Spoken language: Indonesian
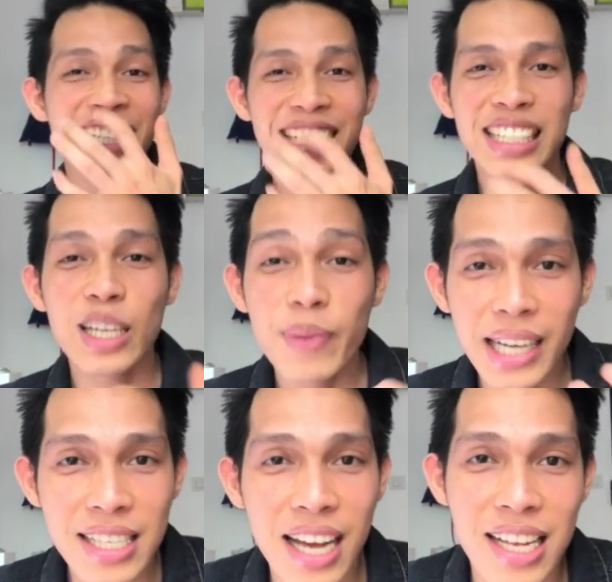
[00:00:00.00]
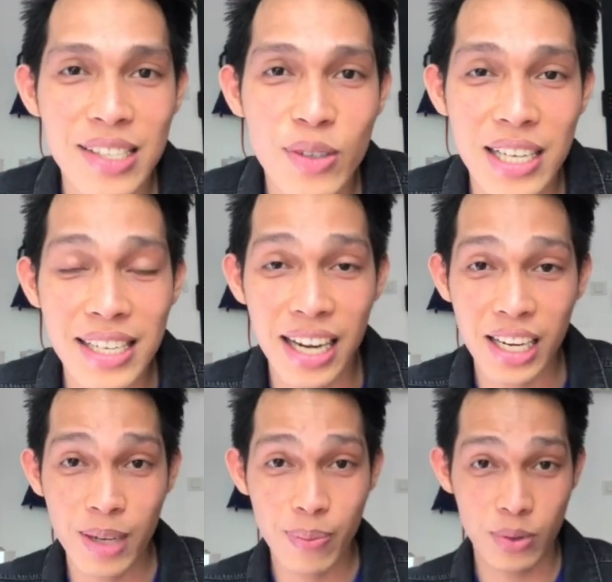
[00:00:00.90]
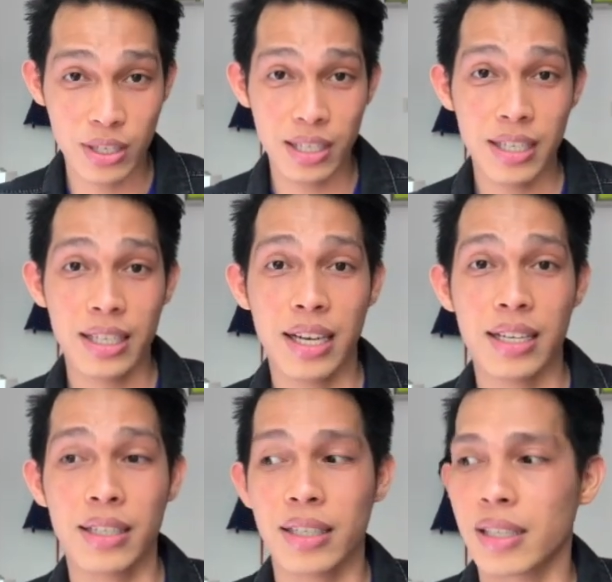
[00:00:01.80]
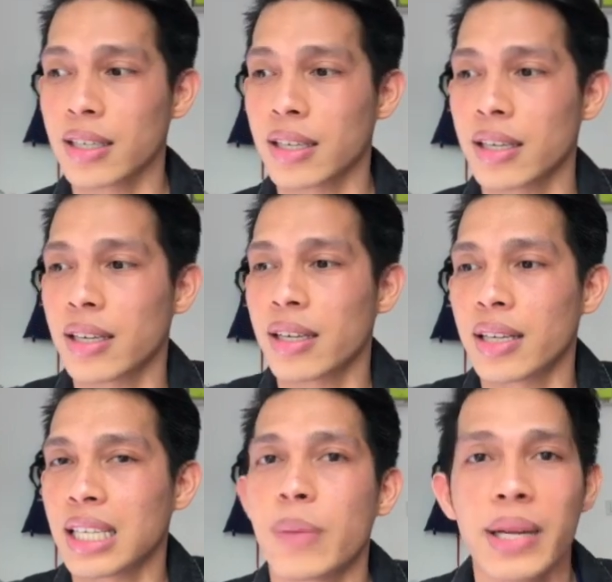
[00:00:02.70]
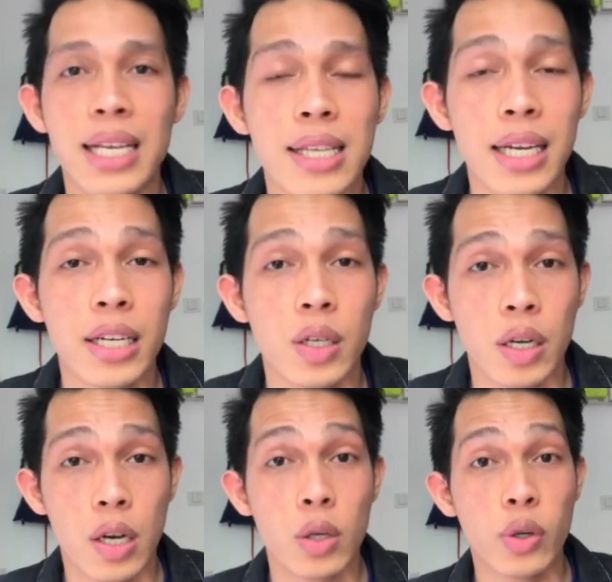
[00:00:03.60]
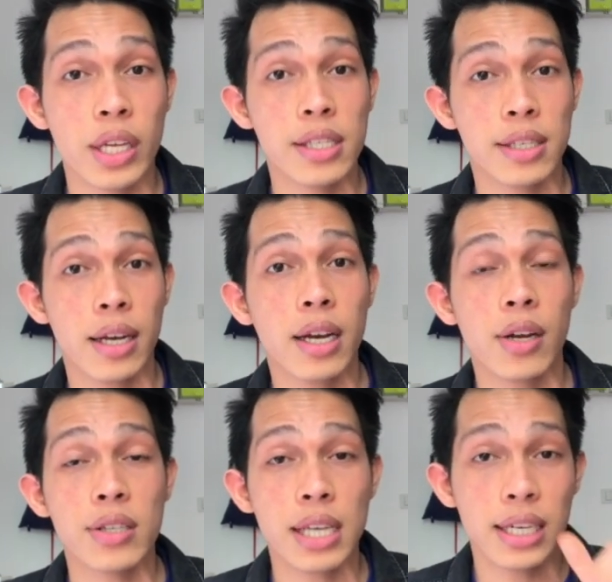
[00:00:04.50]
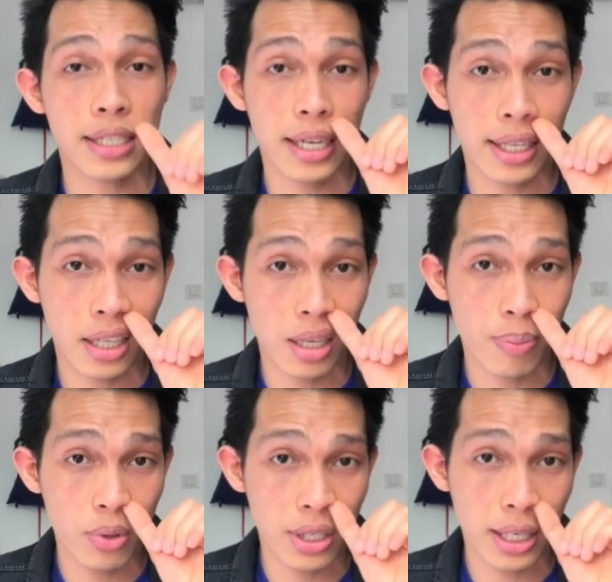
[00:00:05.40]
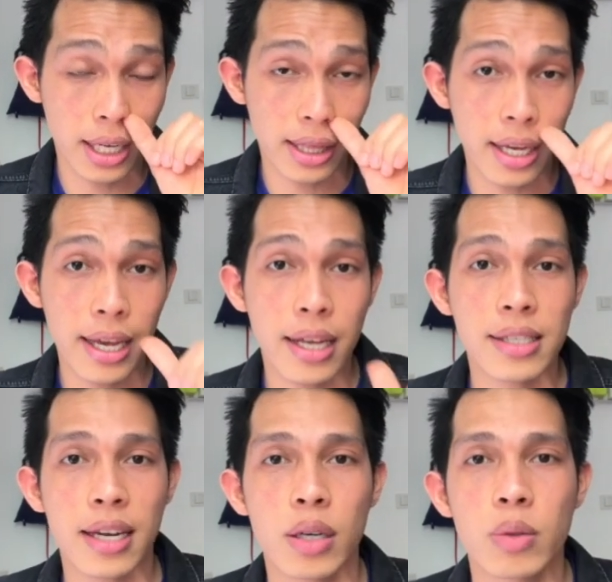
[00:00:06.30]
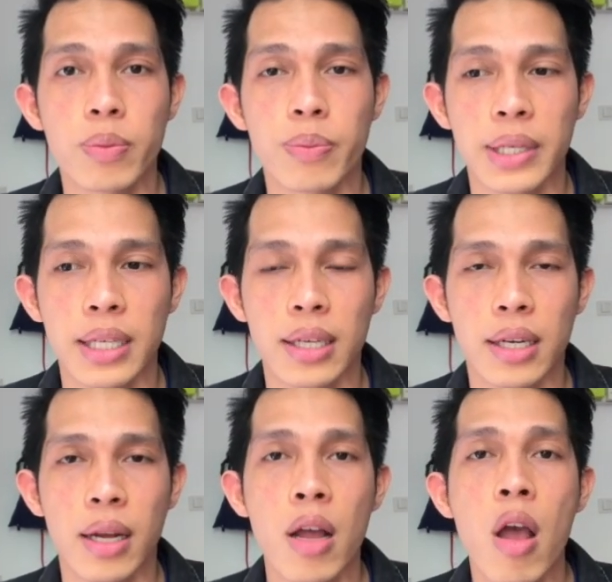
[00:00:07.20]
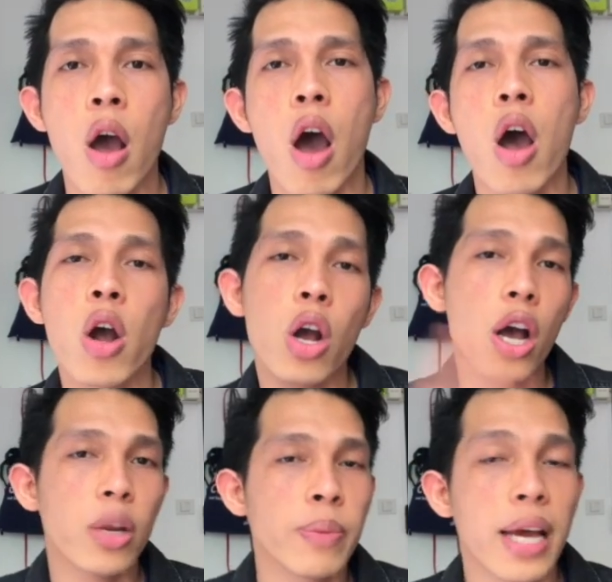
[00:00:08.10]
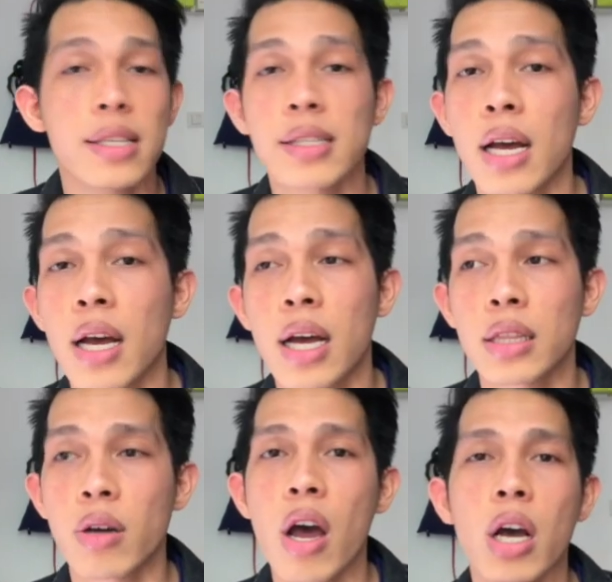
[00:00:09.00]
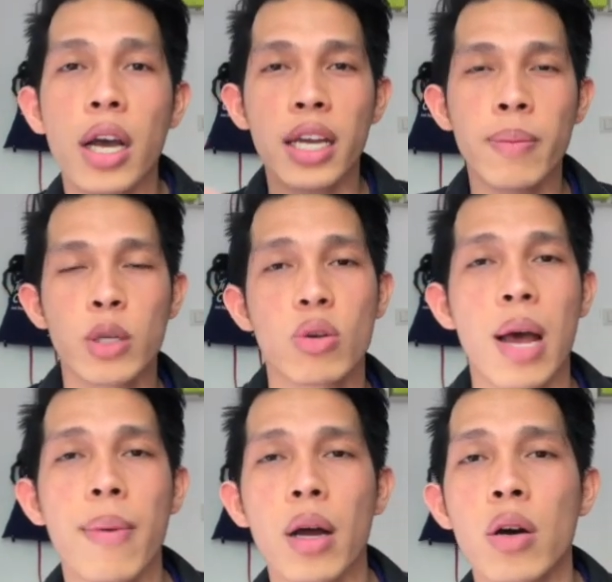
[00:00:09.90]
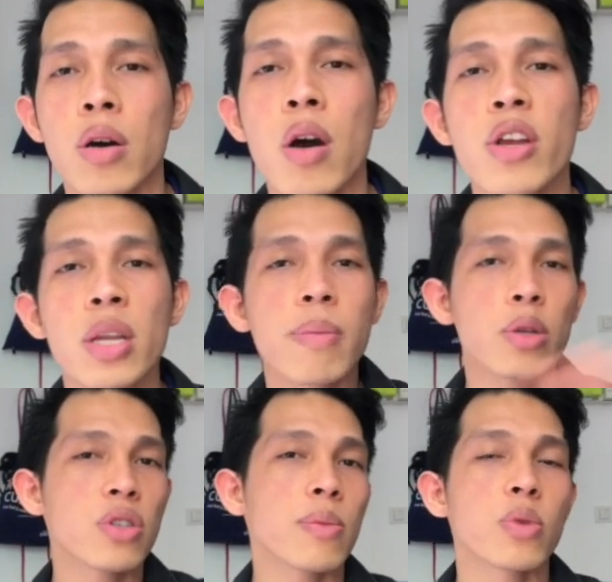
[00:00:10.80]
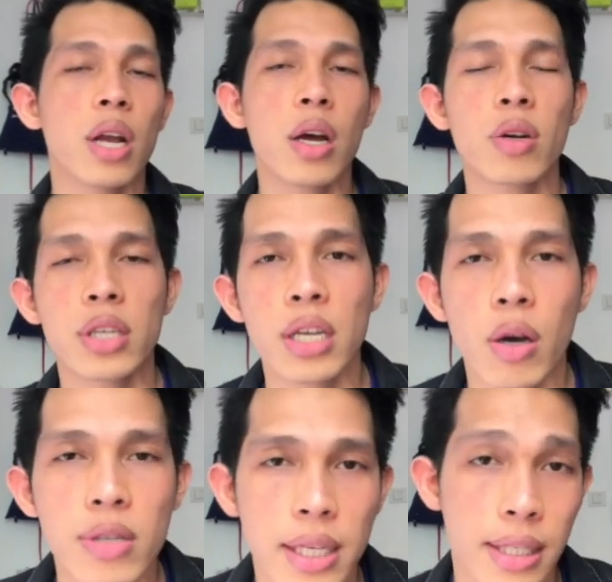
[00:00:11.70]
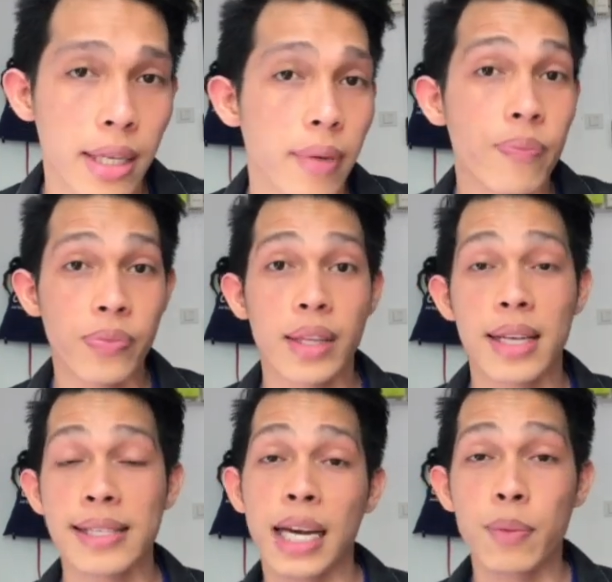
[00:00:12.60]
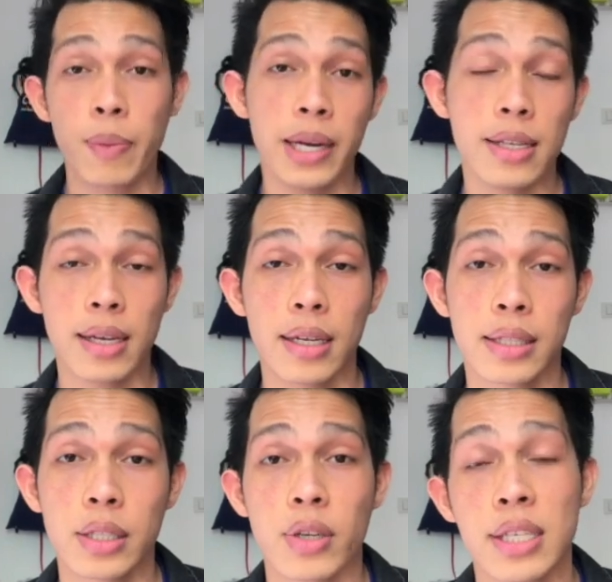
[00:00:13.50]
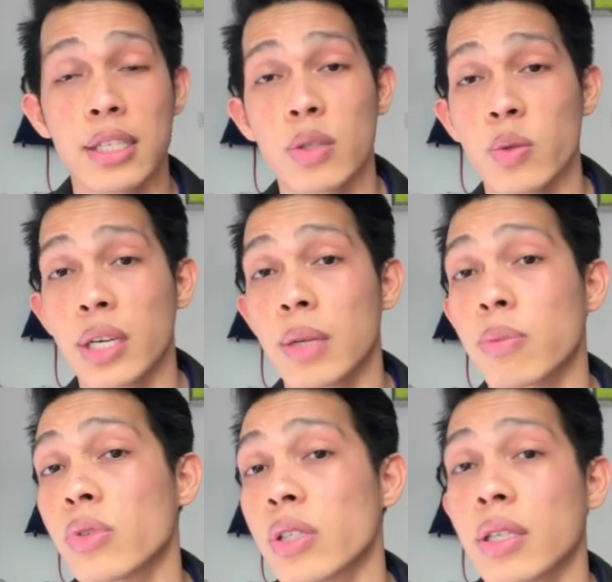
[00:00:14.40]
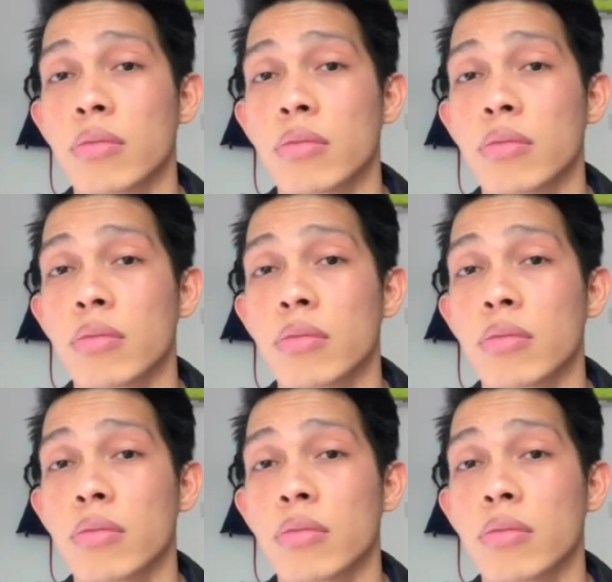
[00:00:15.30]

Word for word: jadi mereka sangat suka sekali dipuji dan dan beda sekali dengan orang Indonesia kalau seandainya kita dipuji kita yang selalu pikir oh enggak ini biasa atau oh enggak ini baju lama kok oh ini bajunya murah kok jadi nggak usah jadi sangat berbeda sekali jadi orang sini suka dipuji